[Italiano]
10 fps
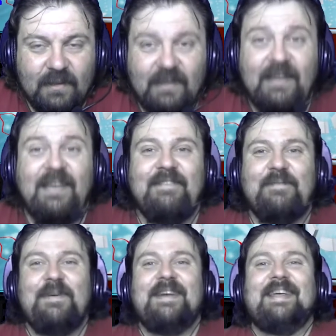Eh,
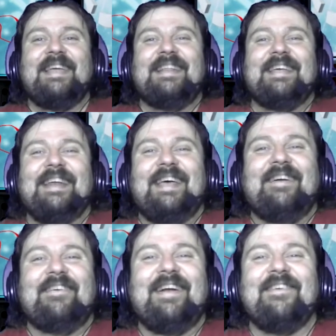va bene, che dire,
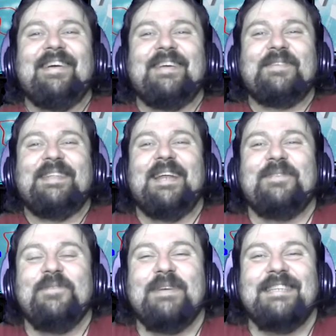allora noi
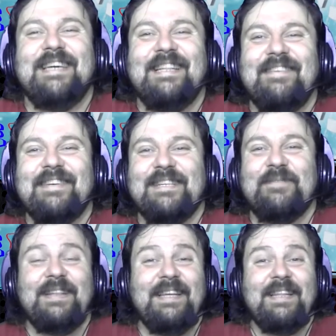aspetteremo impazienti questa
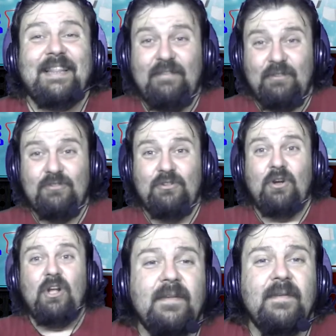partita dal
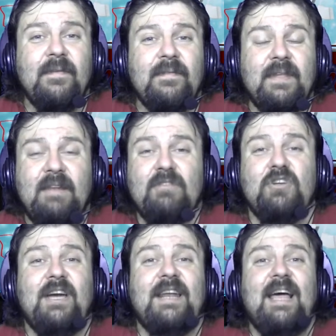vostro il
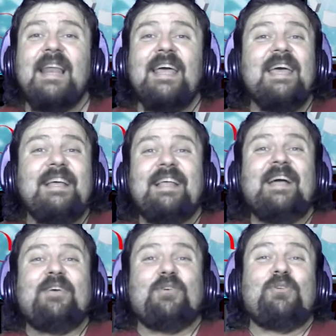vostro canale,
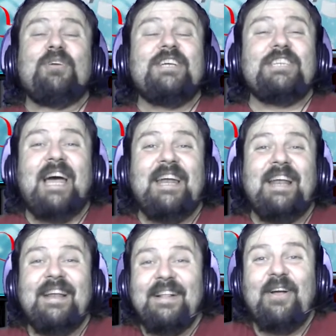la Crotone Channel,